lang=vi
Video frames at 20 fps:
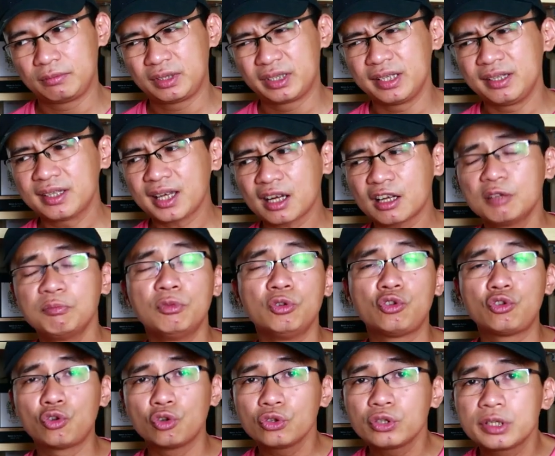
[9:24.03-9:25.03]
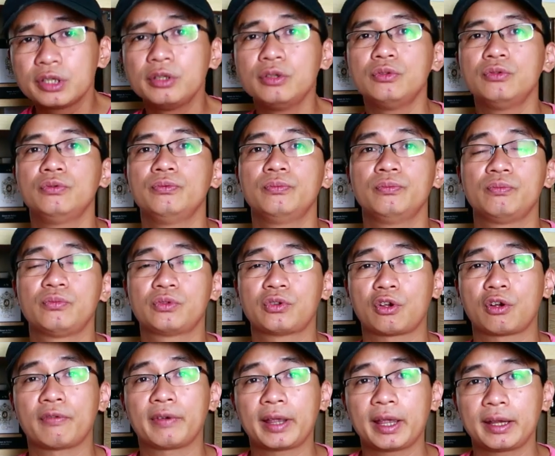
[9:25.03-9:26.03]
chính xác hơn một chút xíu
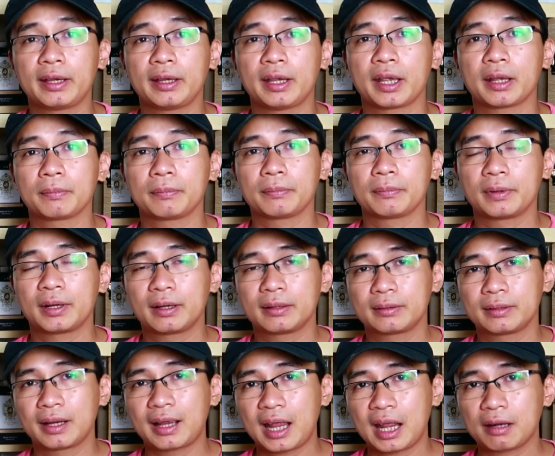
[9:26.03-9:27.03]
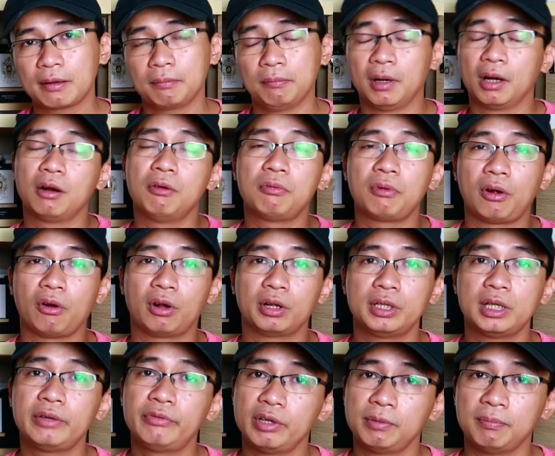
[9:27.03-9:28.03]
so với các anh em khác mà không có
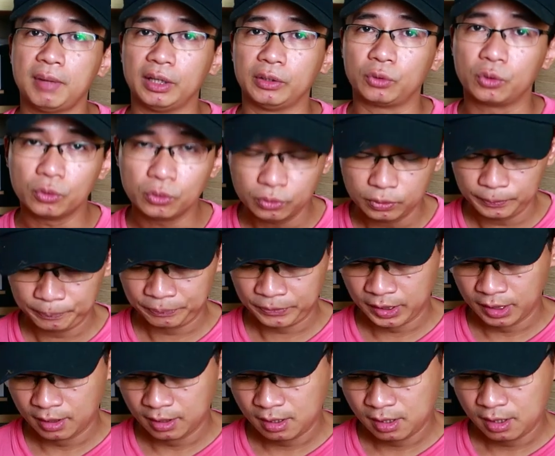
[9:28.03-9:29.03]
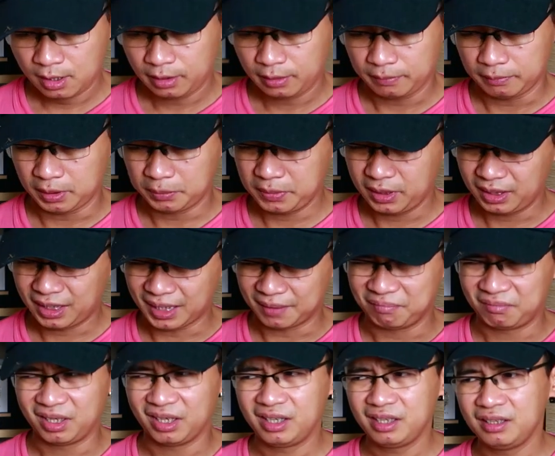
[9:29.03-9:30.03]
những phiên bản cũ. Mà mình
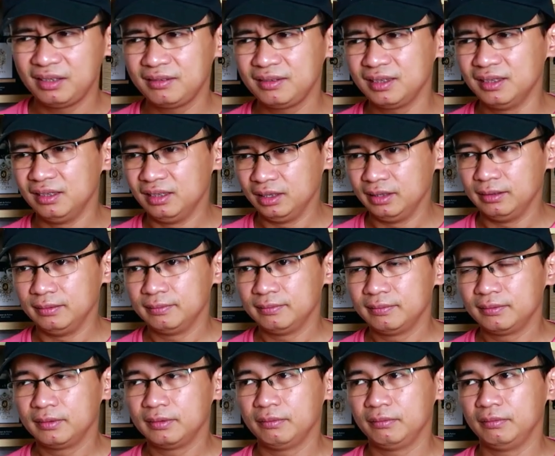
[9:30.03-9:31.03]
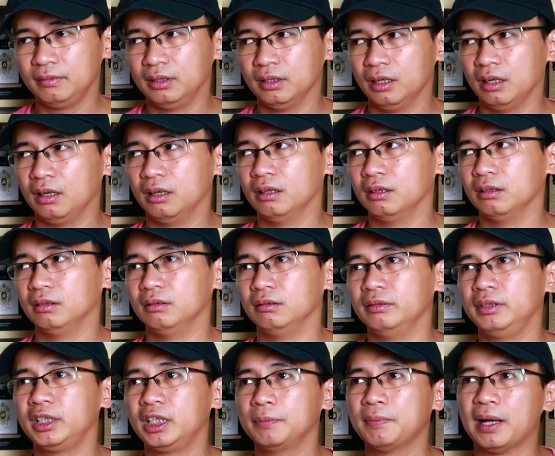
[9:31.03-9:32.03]
cảm thấy ngửi
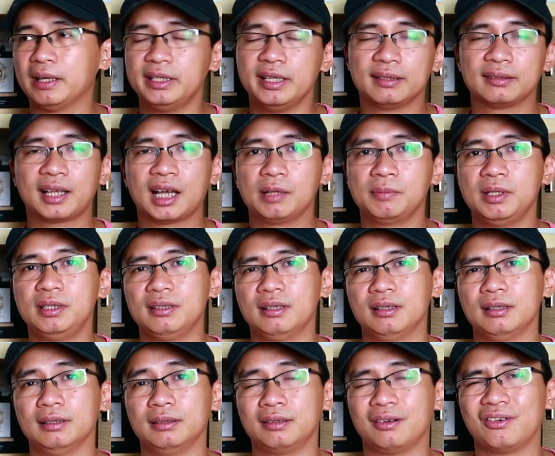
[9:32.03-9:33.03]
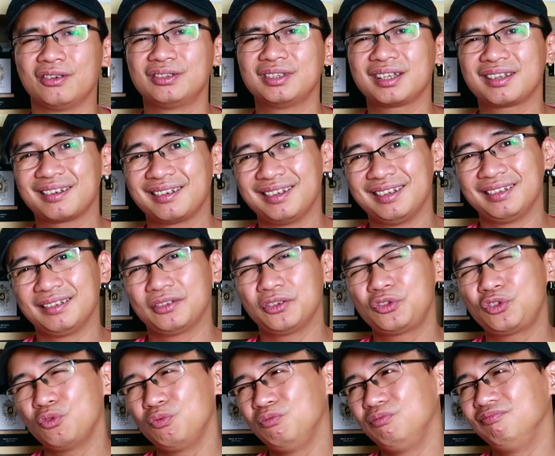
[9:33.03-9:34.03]
những cái bản hiện tại bây giờ nó rất,
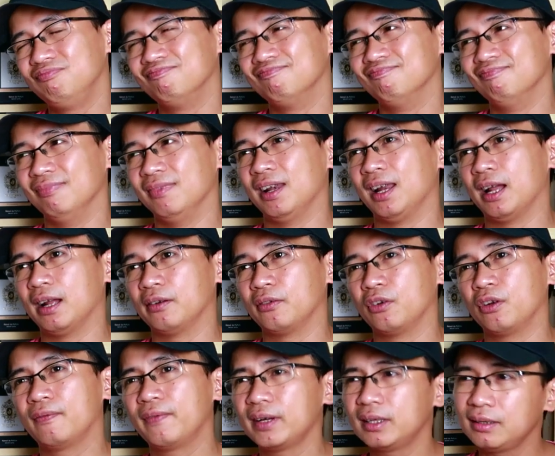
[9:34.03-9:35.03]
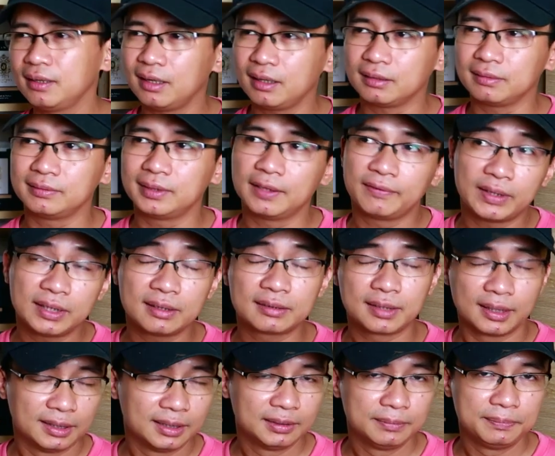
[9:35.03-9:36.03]
nói chung là nó vẫn là
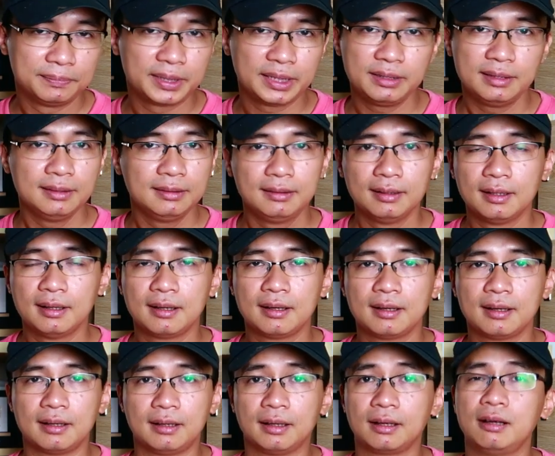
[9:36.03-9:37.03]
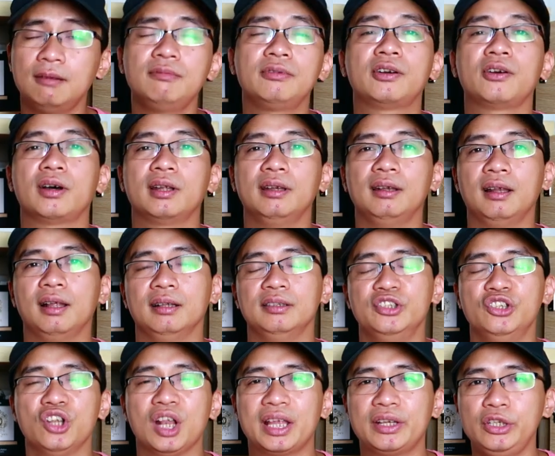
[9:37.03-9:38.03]
thơm, thế nhưng nó không còn là
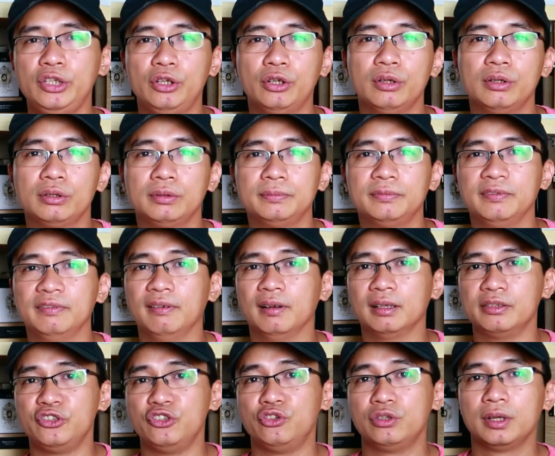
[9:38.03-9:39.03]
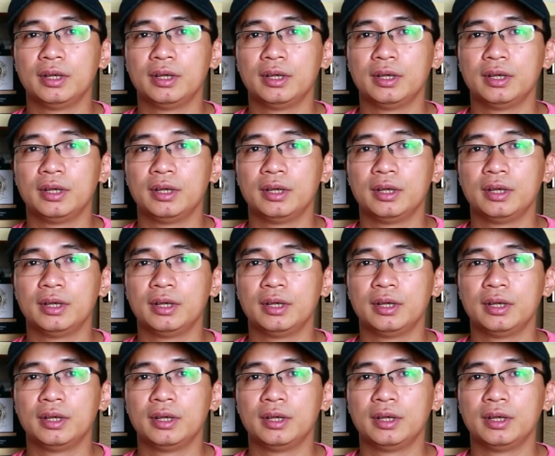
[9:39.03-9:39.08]
Lanvin de Lone và